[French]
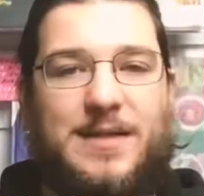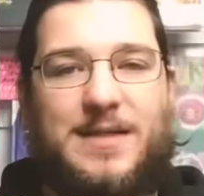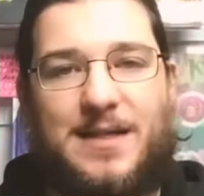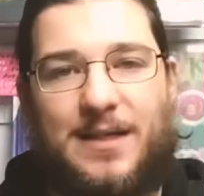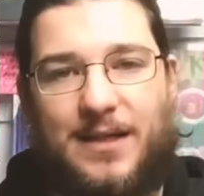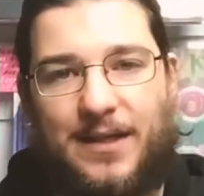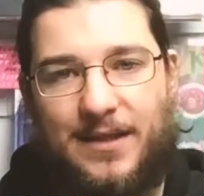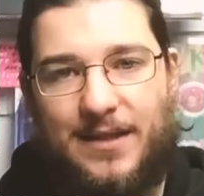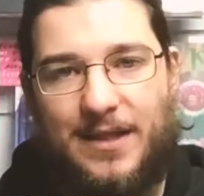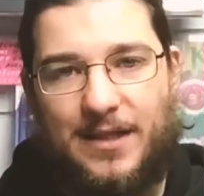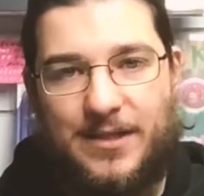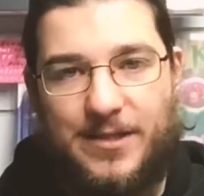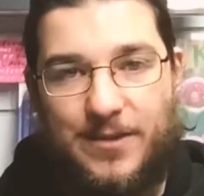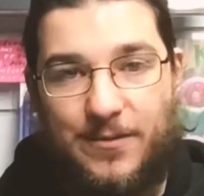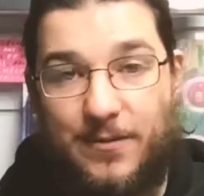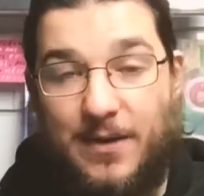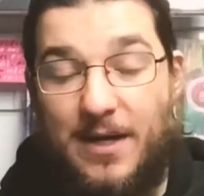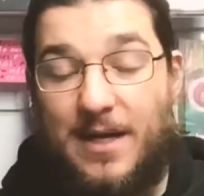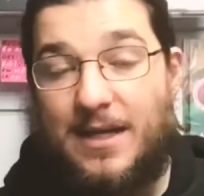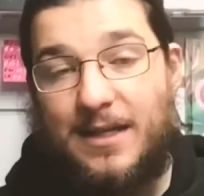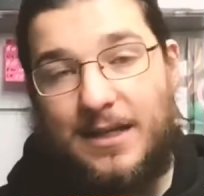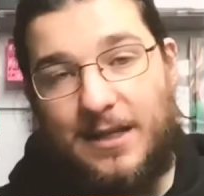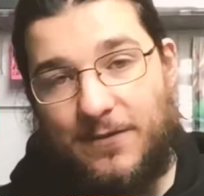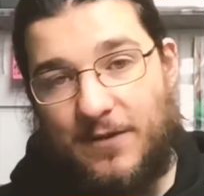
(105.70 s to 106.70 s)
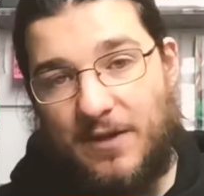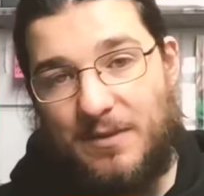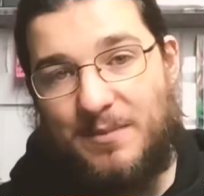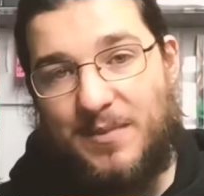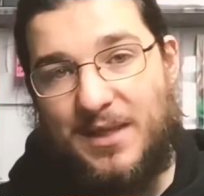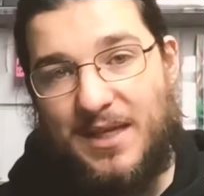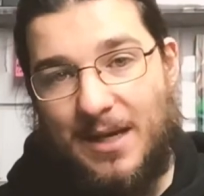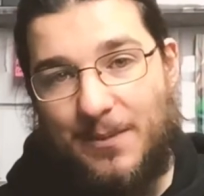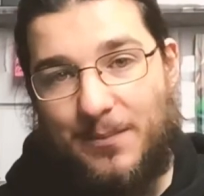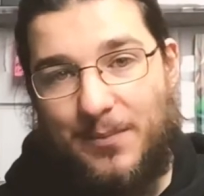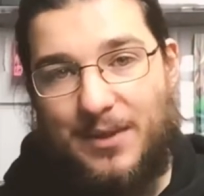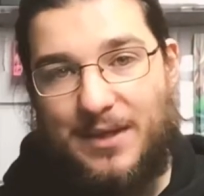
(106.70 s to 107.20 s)
série d'action qui fait
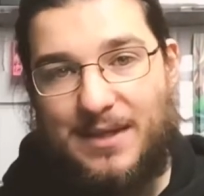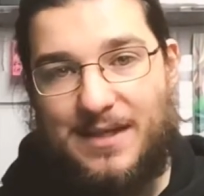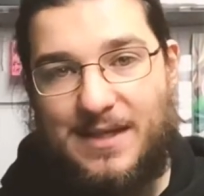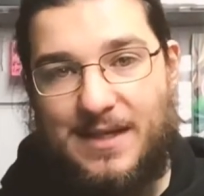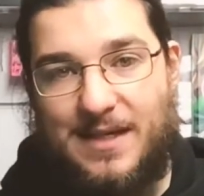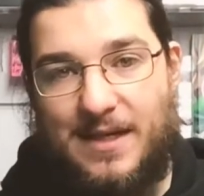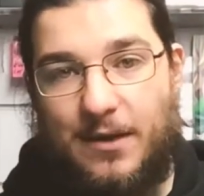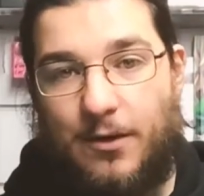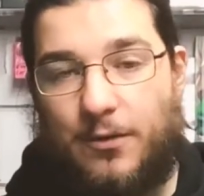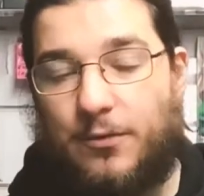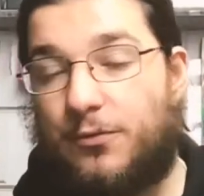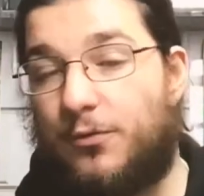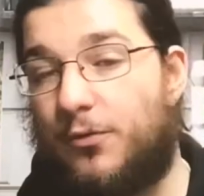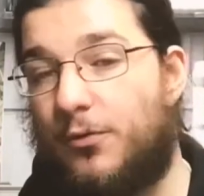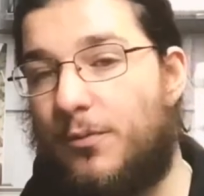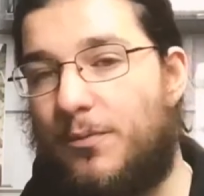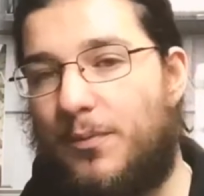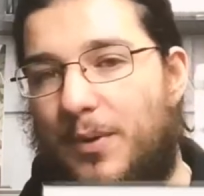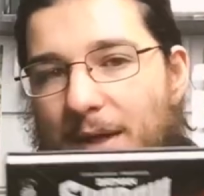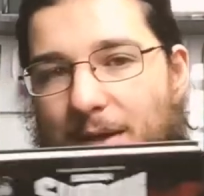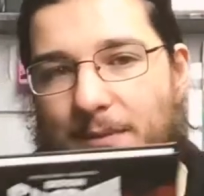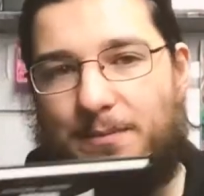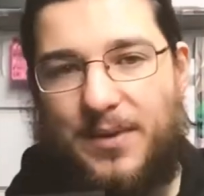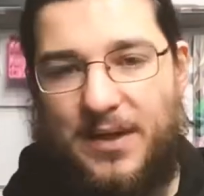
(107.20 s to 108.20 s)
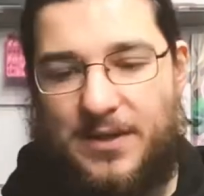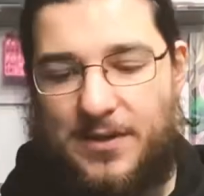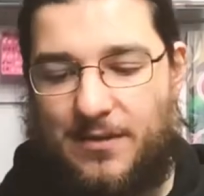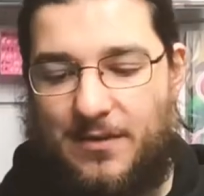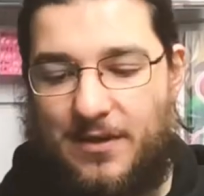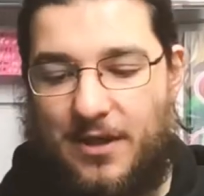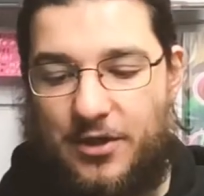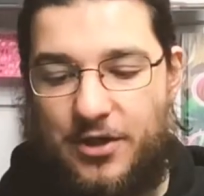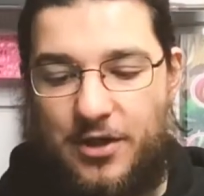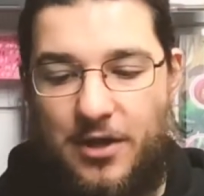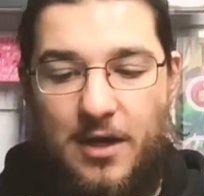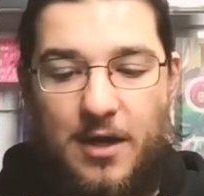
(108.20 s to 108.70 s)
bien plaisir entre plein de
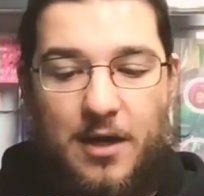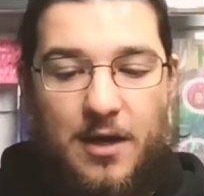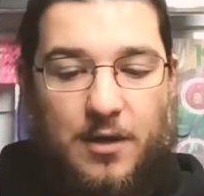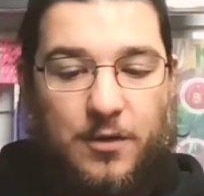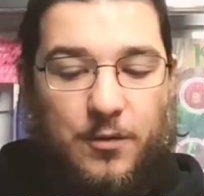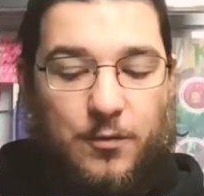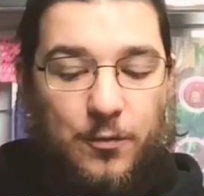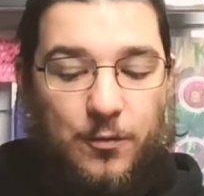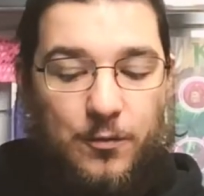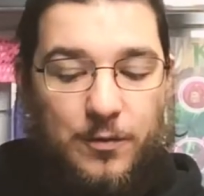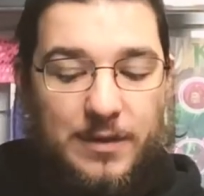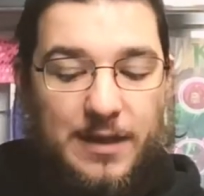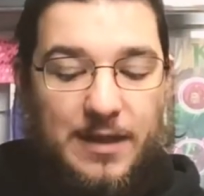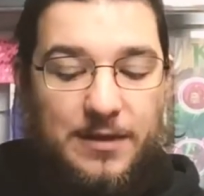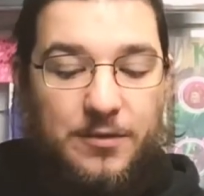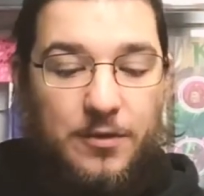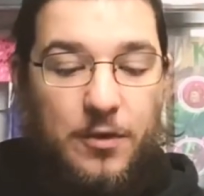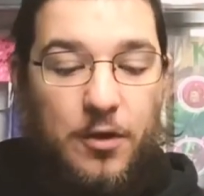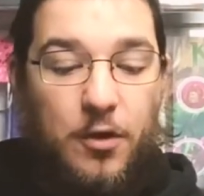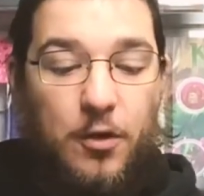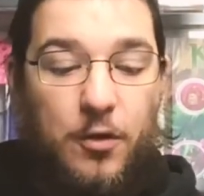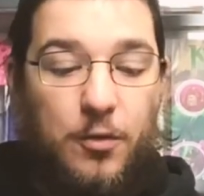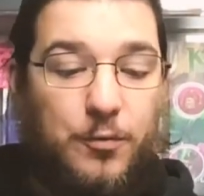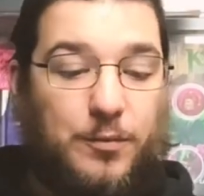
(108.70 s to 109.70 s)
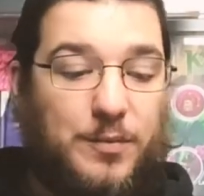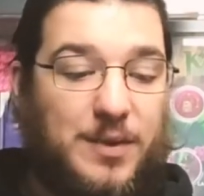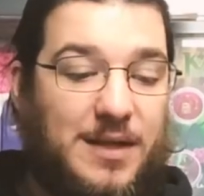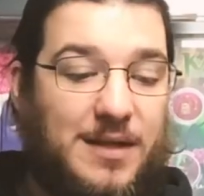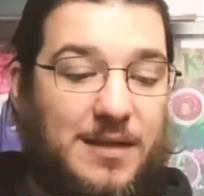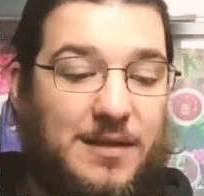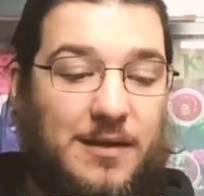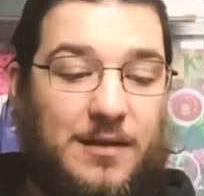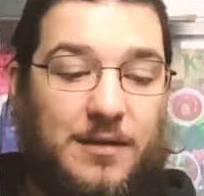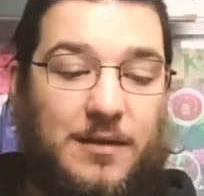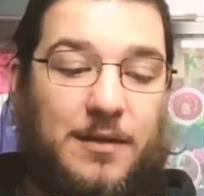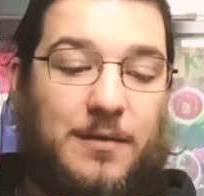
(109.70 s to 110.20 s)
personnages qu'on adore,
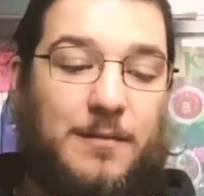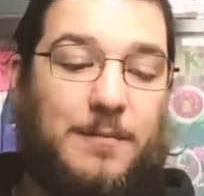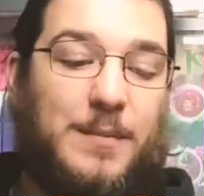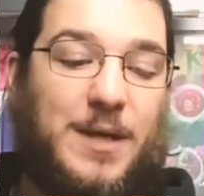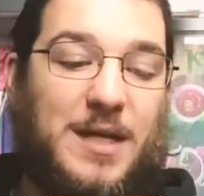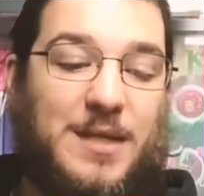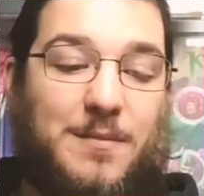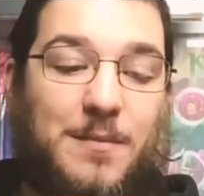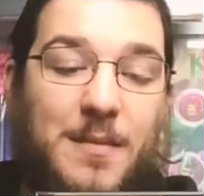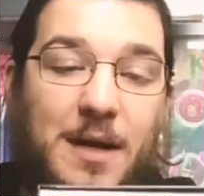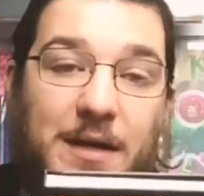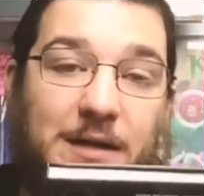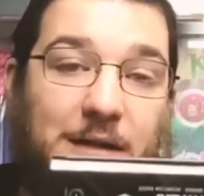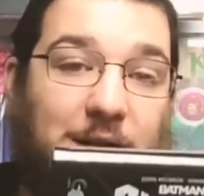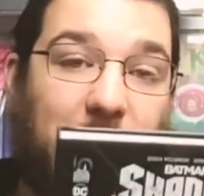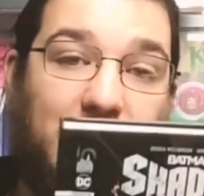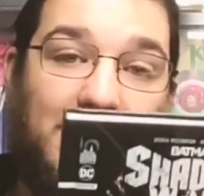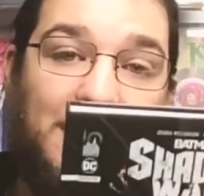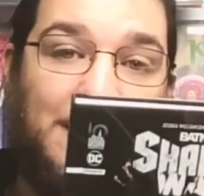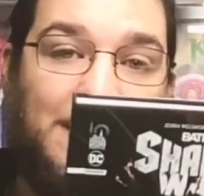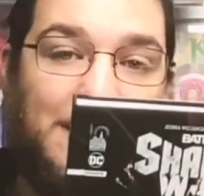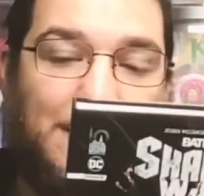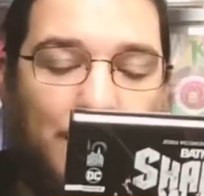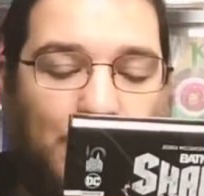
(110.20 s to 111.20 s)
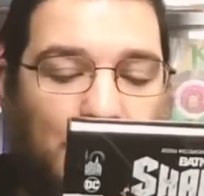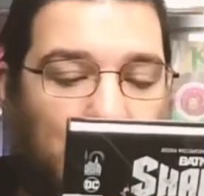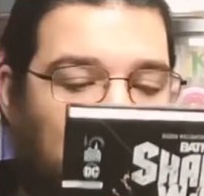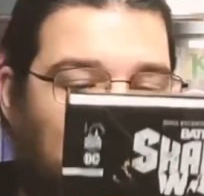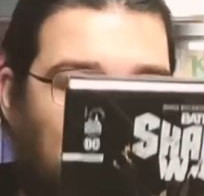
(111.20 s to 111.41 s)
Robin, Batman et Deathstroke,